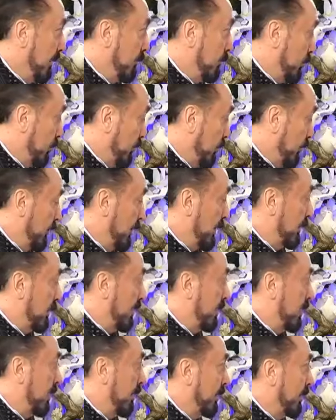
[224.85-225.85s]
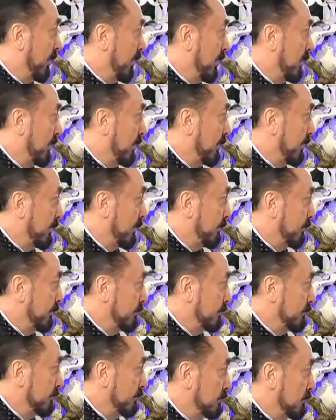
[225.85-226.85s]
Bütün fertleri kabadayıdır.
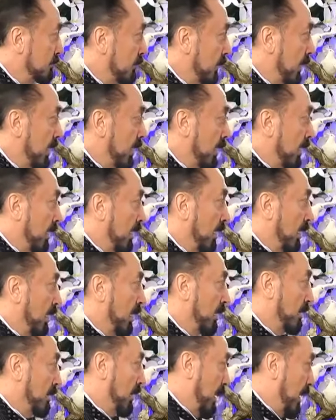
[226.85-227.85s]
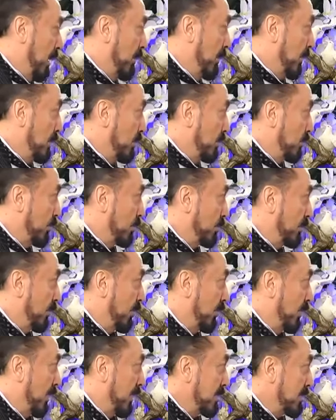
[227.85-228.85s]
Ha denemek istiyor
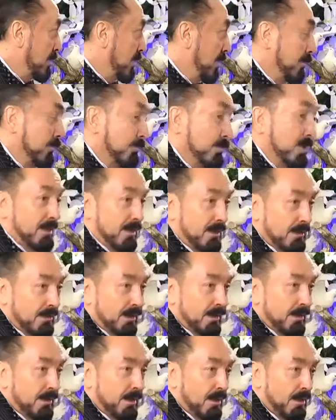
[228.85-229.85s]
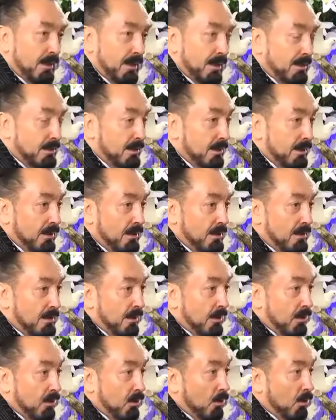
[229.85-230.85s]
diyorlarsa bir kere denerler.
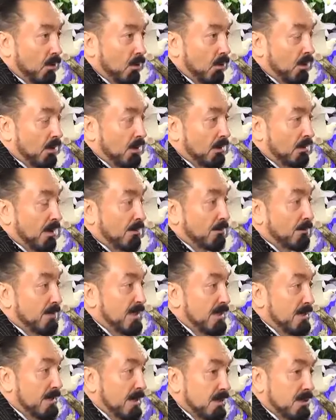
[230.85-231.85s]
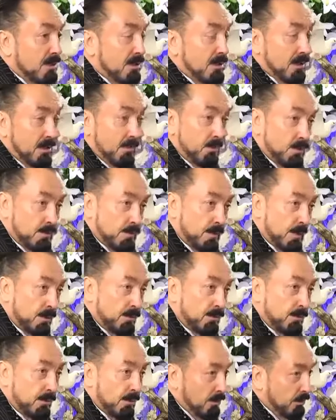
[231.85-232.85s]
Ona da binlerce kere
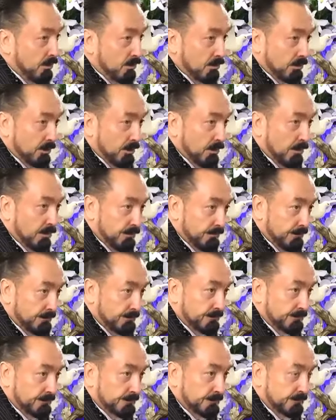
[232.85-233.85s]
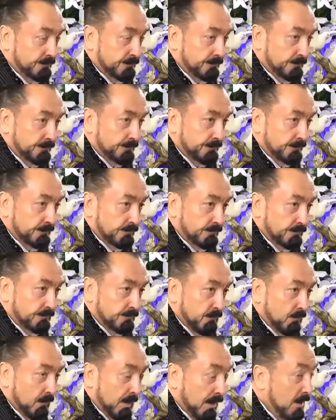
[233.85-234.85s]
pişman olurlar onu söyleyeyim.
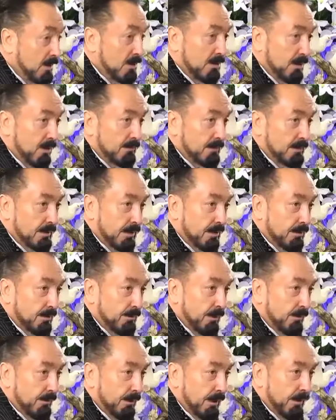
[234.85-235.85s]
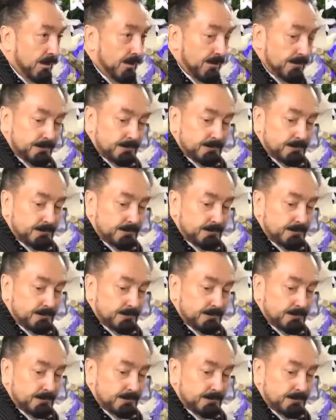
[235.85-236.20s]
Hiç tavsiye etmem yani.